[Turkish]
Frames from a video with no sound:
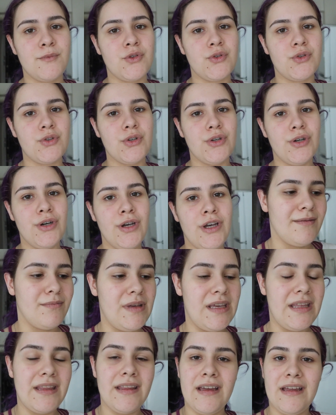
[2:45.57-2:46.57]
Çünkü
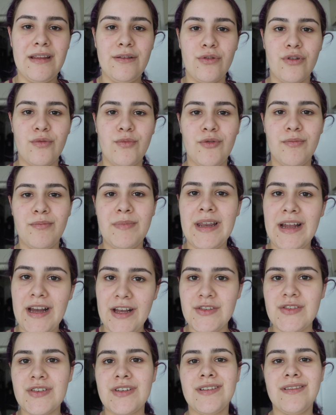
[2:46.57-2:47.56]
mide durumum
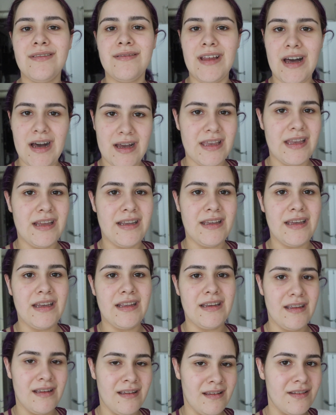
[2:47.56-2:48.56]
birazcık daha yeni
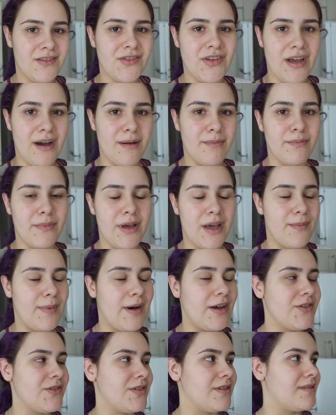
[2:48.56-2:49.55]
yeni şey yapmaya
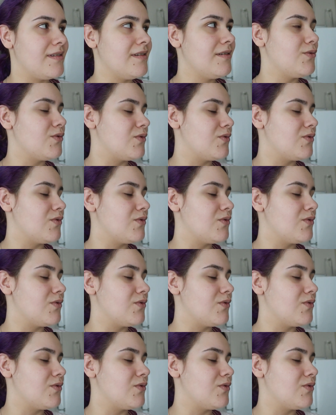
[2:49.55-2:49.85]
başladı,